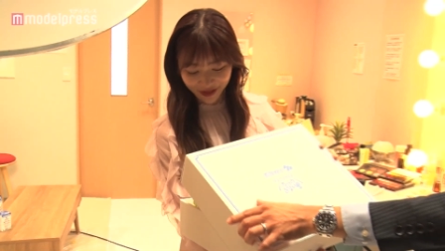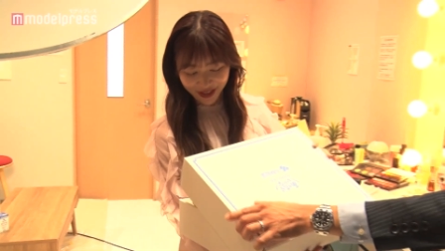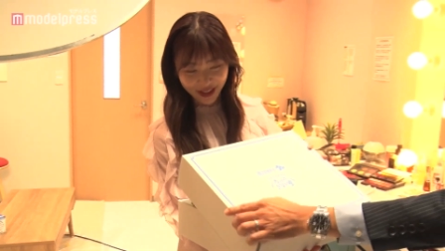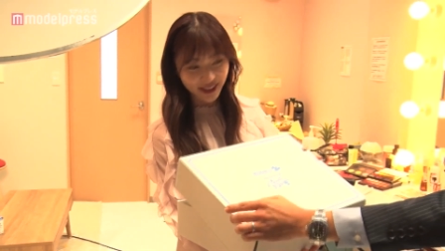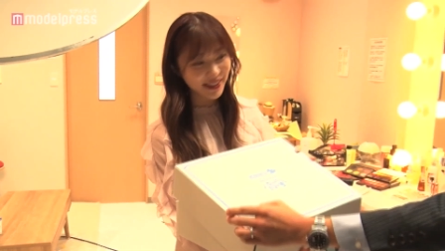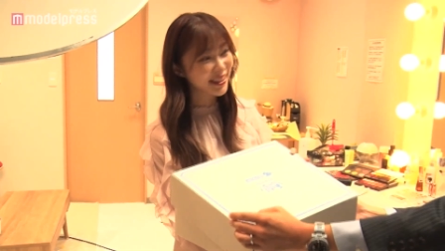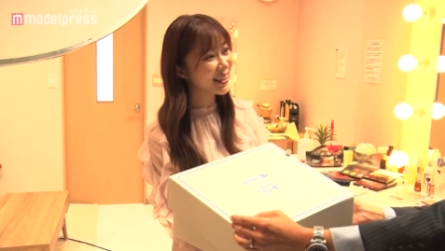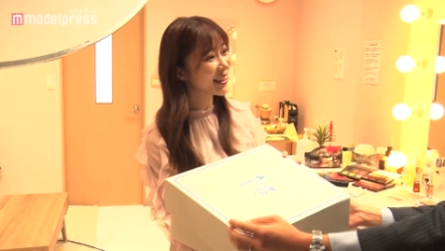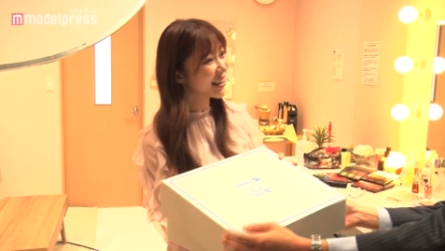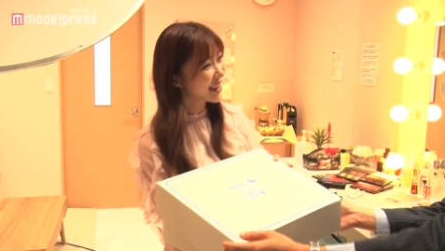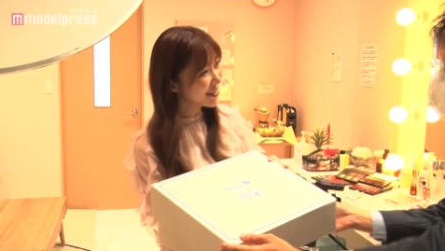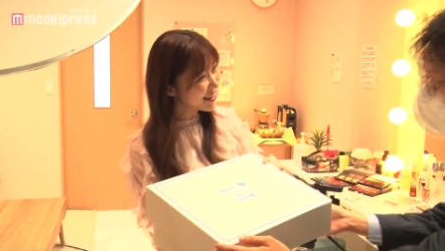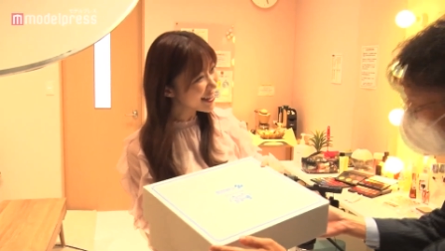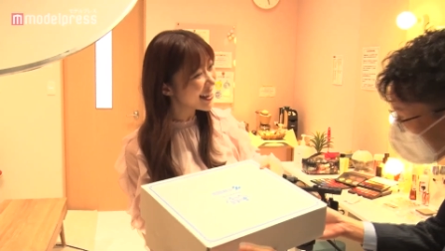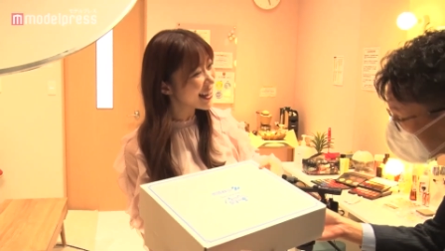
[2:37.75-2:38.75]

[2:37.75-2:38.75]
使わせていただきま